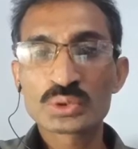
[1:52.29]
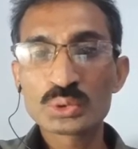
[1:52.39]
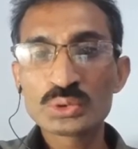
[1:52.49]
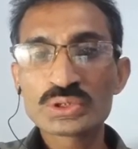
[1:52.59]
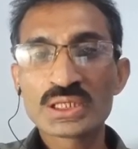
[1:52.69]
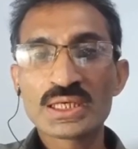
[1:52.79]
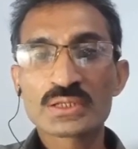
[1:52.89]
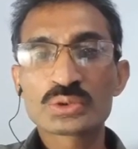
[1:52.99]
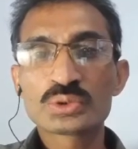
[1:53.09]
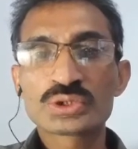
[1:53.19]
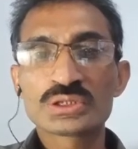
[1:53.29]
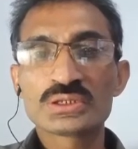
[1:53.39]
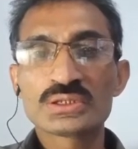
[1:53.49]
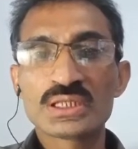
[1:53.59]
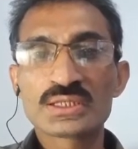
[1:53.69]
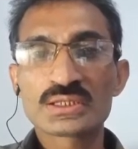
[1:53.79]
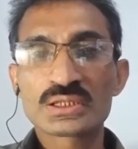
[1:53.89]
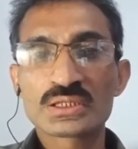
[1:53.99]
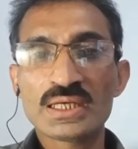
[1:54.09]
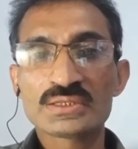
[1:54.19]
टूल्स हैं कुछ यानी कि
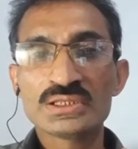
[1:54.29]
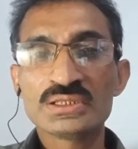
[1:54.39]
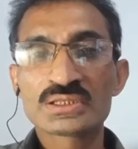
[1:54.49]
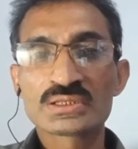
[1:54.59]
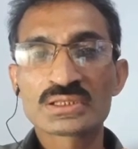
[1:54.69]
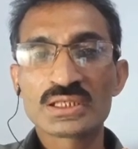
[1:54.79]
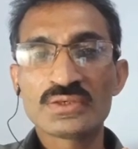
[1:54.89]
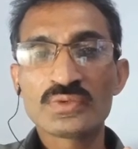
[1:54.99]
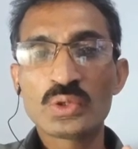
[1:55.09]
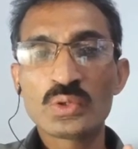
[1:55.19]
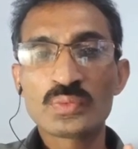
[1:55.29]
जिनसे वो